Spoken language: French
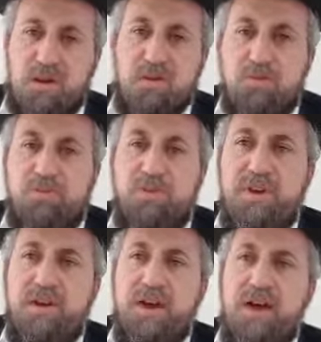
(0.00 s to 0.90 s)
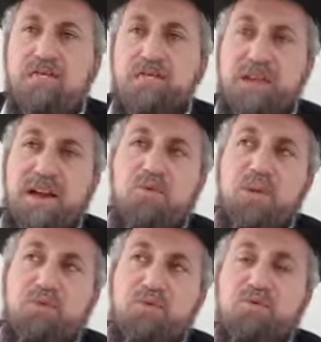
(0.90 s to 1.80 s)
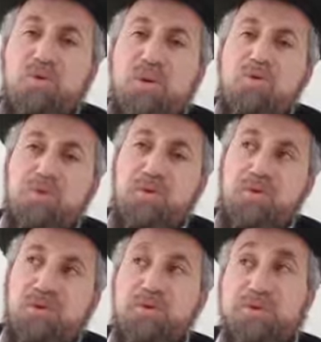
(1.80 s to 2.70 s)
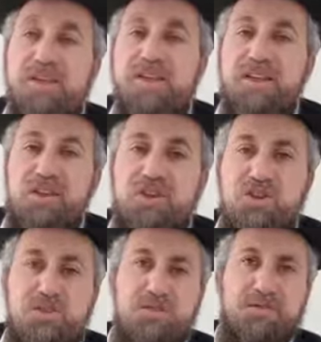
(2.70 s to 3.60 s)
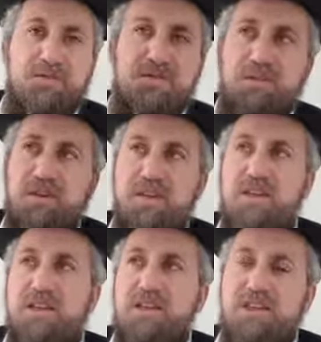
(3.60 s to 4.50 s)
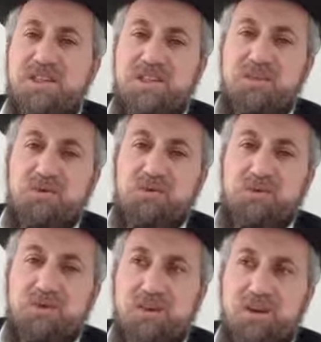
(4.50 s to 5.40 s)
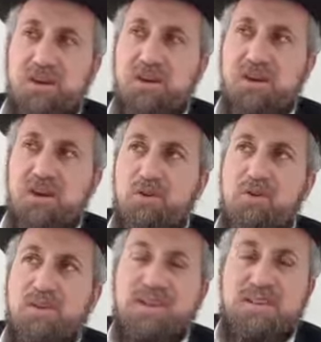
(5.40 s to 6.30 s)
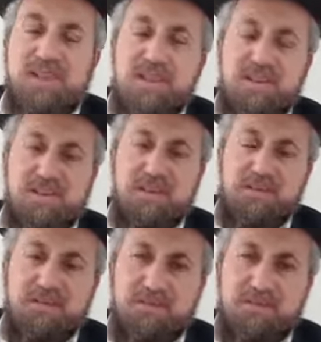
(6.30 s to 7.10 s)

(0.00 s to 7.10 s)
Et depuis, un Israël n'a plus le droit de manger le guide anaché. Guide anaché, c'est le, le nerf sciatique.